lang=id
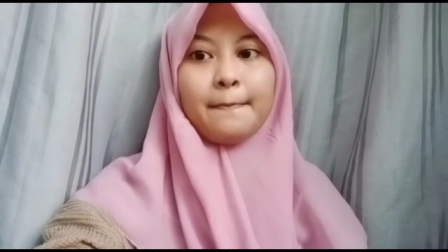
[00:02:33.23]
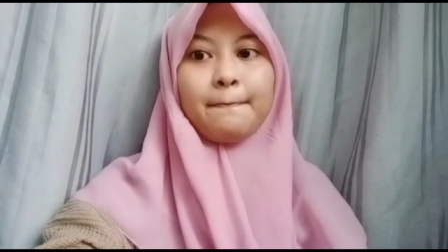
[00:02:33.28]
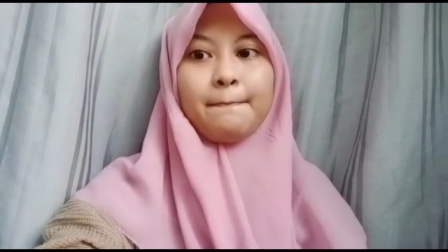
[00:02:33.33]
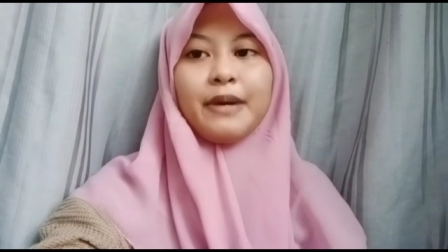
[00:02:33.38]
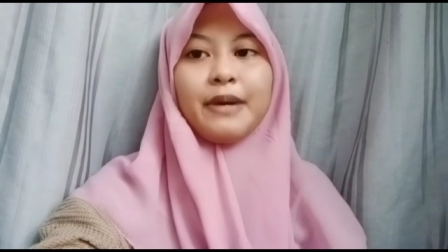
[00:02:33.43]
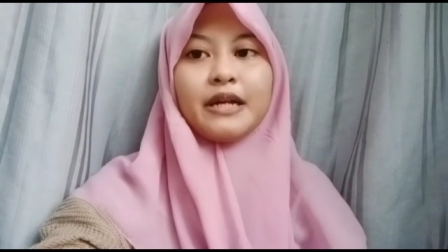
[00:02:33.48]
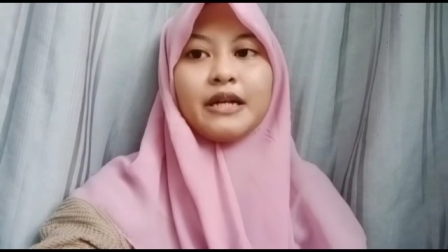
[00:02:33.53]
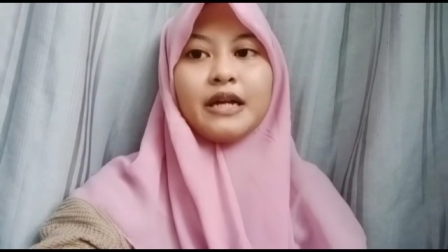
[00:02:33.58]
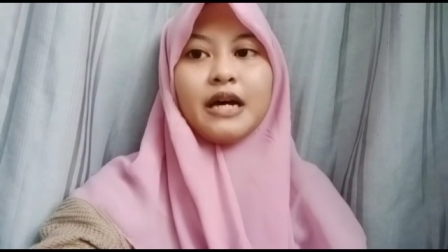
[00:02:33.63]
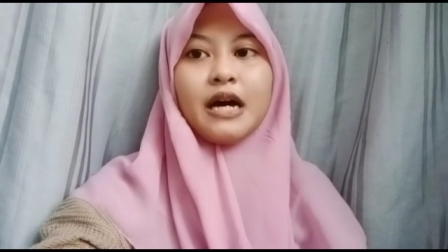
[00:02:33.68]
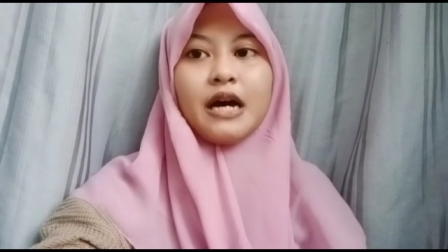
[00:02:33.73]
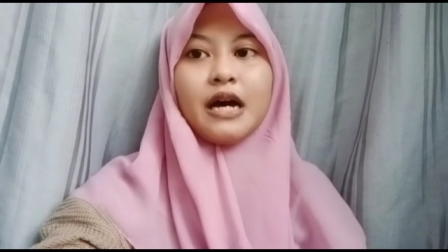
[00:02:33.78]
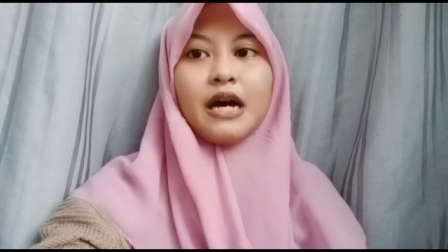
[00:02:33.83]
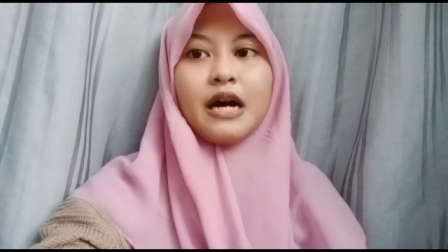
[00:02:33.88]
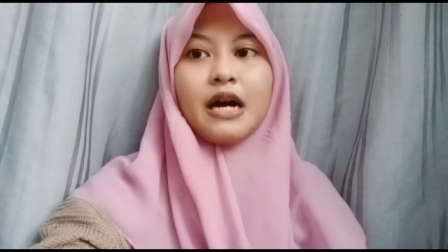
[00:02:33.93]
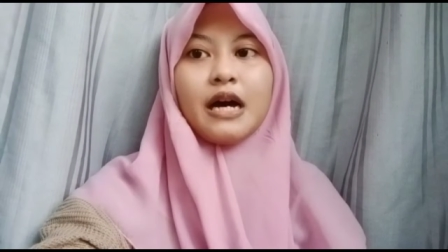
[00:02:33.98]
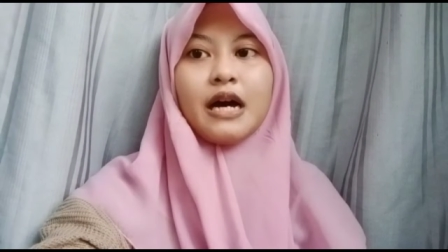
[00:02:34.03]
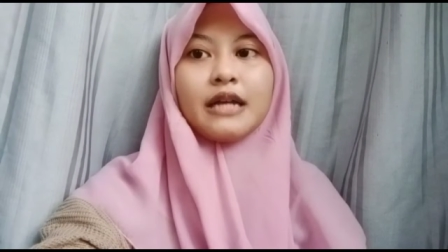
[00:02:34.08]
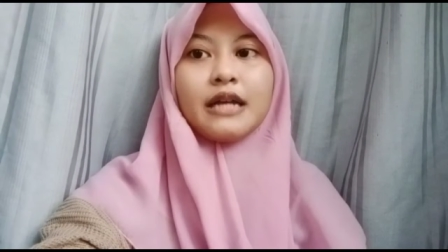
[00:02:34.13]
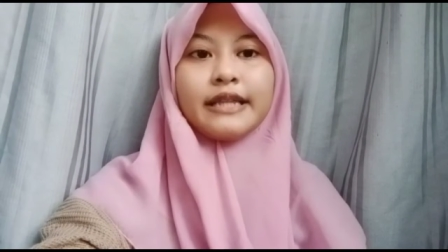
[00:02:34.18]
Pada
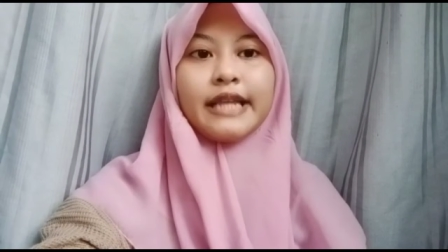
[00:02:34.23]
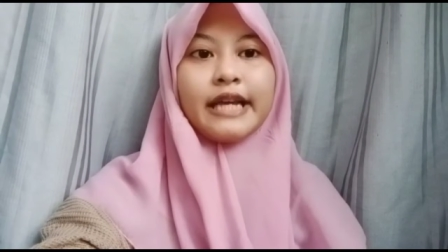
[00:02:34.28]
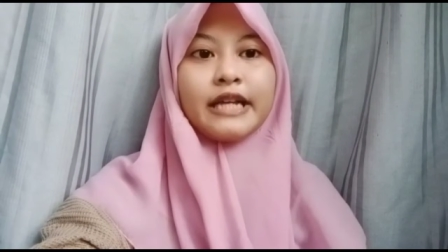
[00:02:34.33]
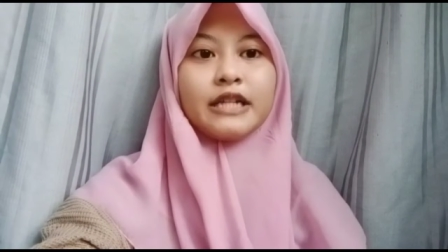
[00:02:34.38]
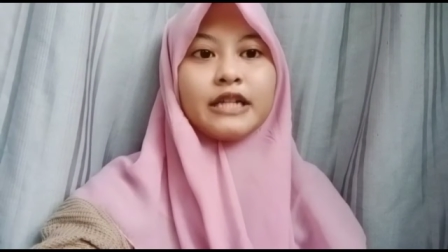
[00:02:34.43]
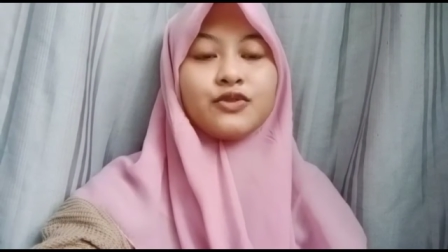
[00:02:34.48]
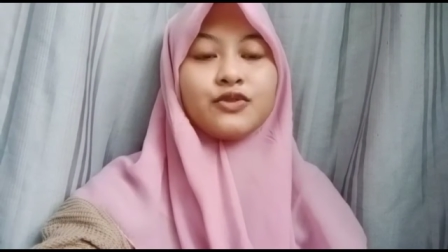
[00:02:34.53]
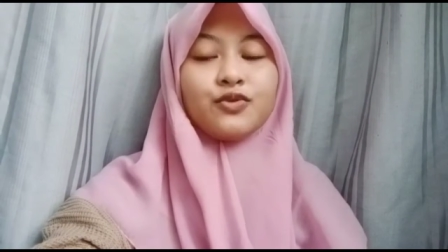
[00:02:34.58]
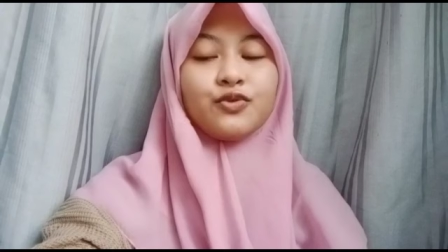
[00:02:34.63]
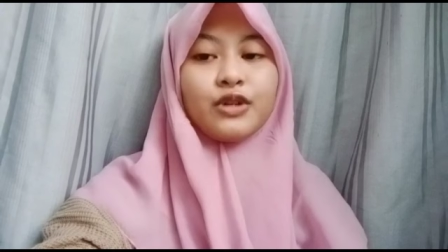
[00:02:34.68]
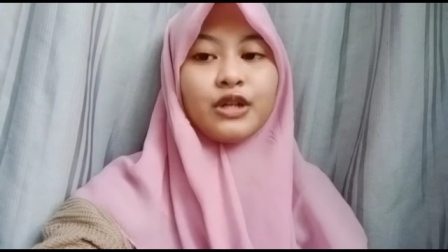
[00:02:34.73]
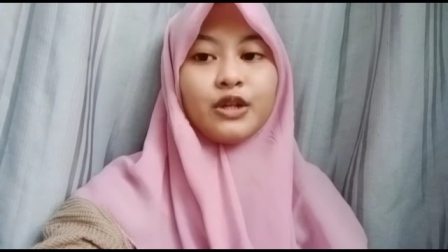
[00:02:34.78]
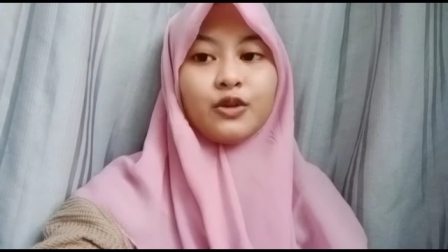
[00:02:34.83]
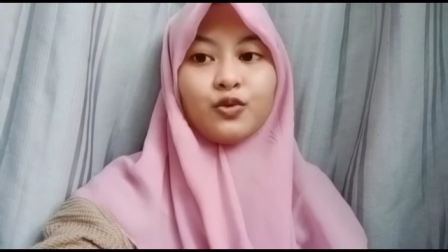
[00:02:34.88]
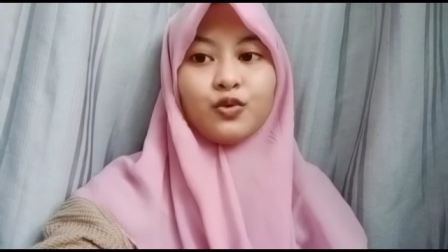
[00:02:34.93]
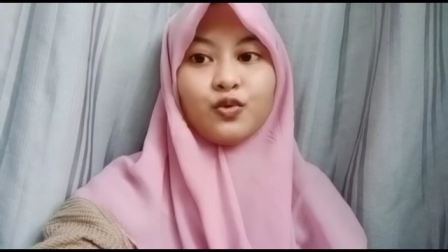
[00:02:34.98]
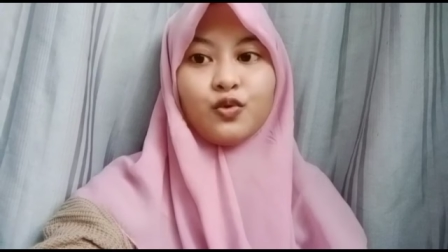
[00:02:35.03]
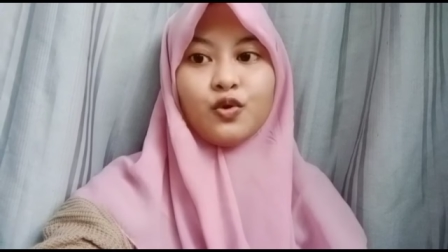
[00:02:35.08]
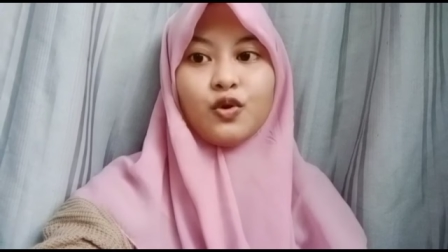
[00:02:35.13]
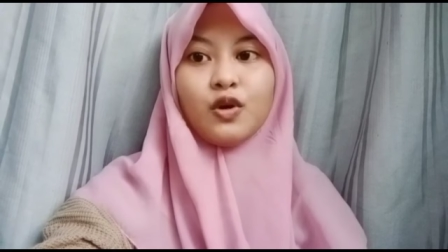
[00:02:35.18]
tekstur
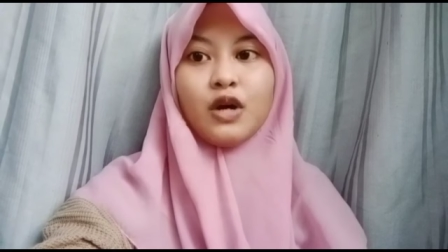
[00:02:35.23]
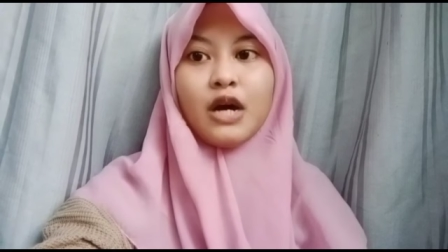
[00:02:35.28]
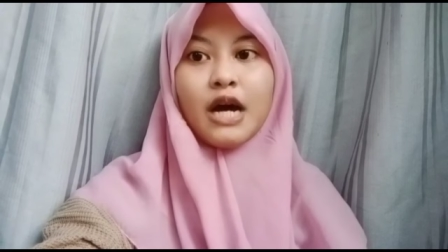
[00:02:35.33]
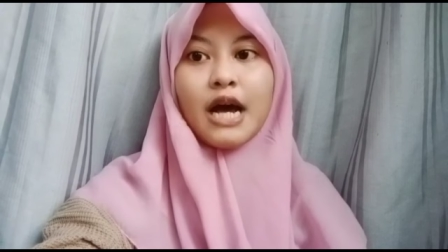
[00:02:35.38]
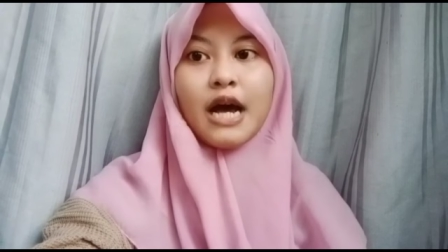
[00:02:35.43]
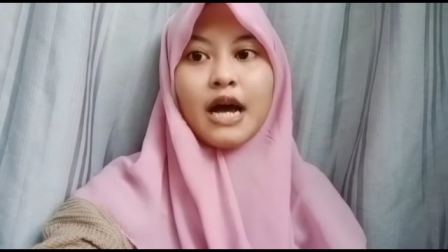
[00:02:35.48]
itu